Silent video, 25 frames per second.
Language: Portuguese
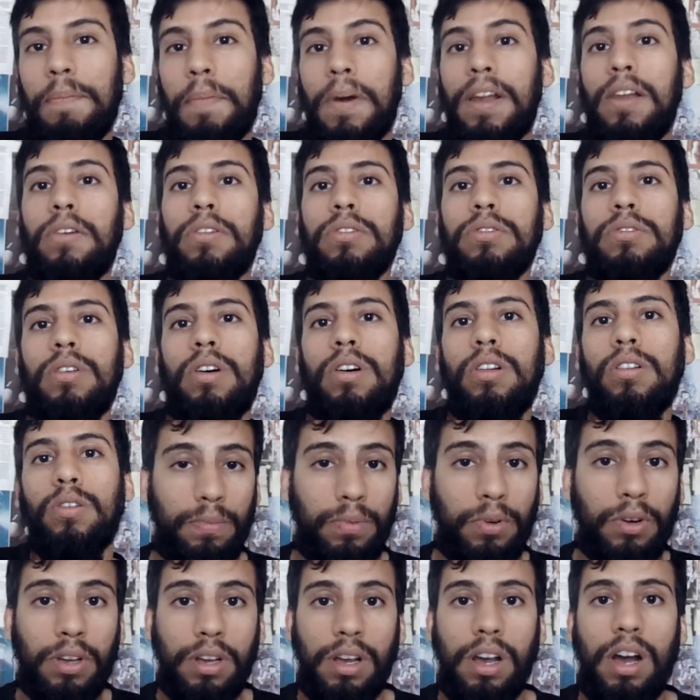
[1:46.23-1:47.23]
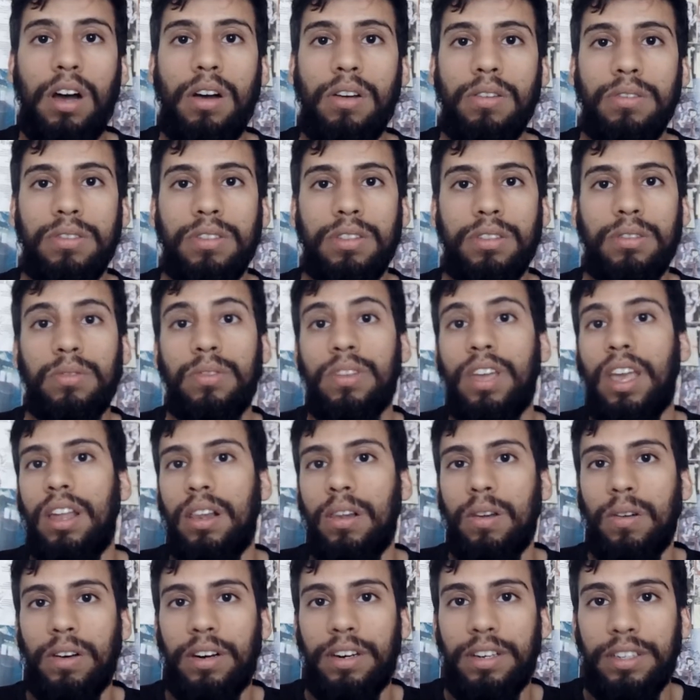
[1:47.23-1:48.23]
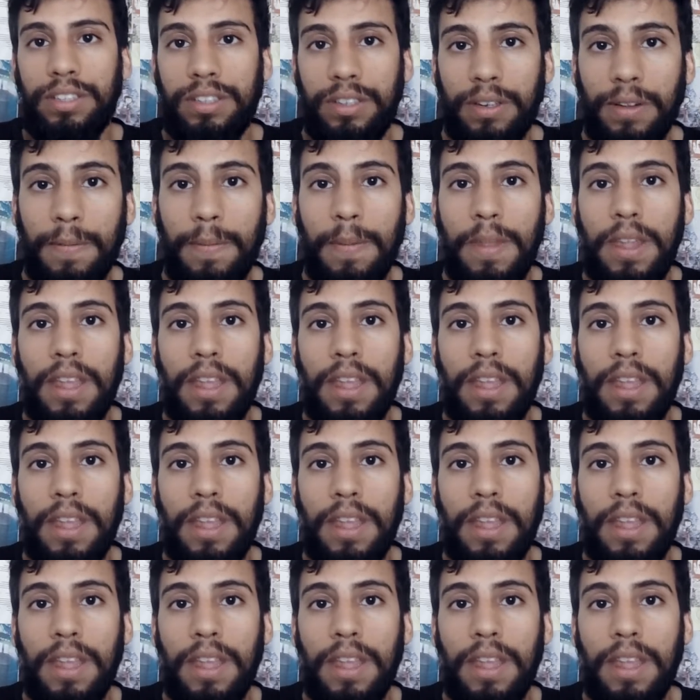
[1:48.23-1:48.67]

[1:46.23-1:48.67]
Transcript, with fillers: paleontólogo por causa do Gaylord.